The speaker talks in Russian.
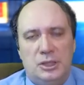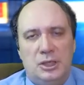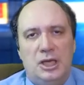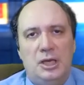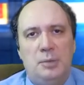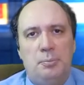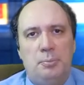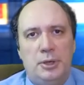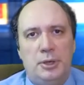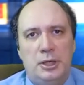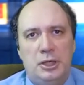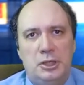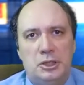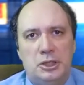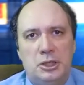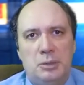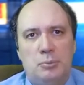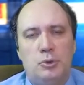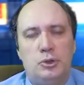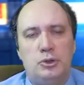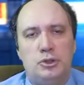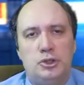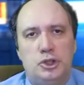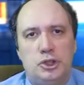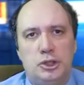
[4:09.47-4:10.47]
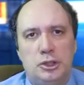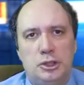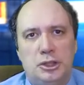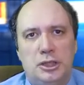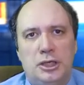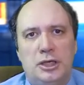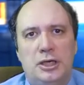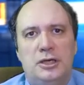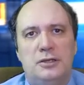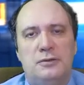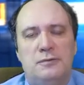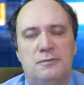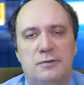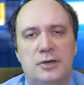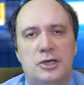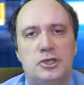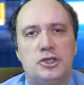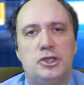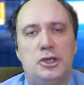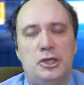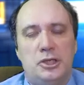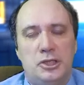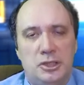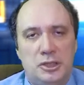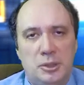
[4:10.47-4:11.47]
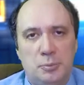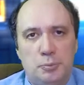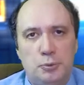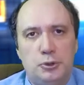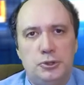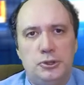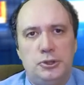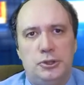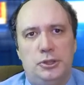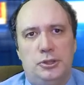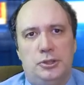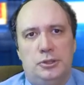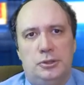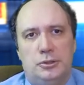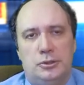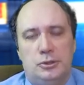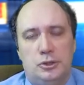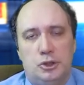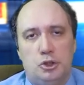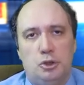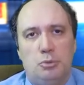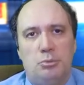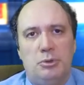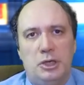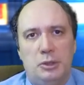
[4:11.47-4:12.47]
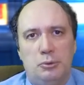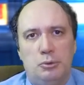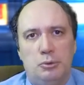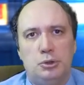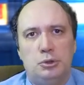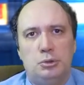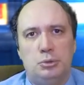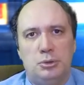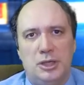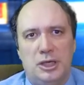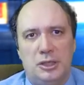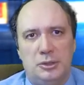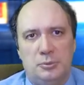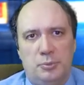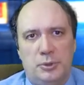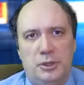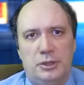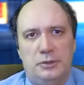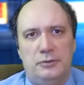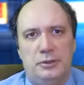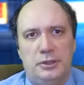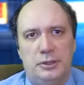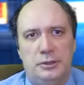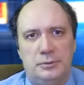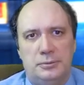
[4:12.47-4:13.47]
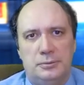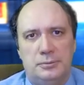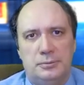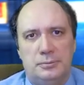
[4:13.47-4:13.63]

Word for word: И поэтому он считает важно не допустить, чтобы его туда отправили.